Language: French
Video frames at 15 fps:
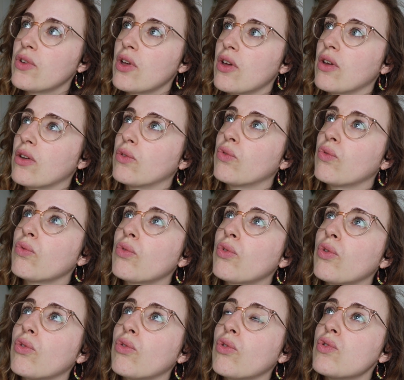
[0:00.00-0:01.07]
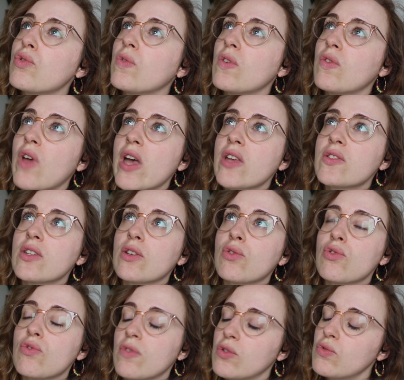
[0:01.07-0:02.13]
Euh, donc, ce que je vais faire, c'est
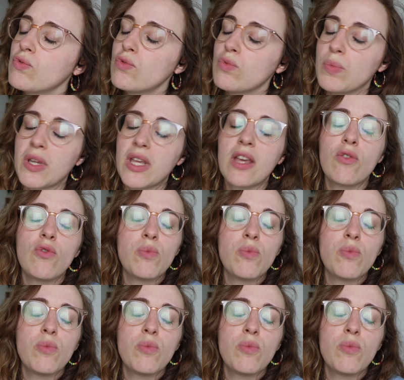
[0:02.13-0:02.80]
que je vais tout couper.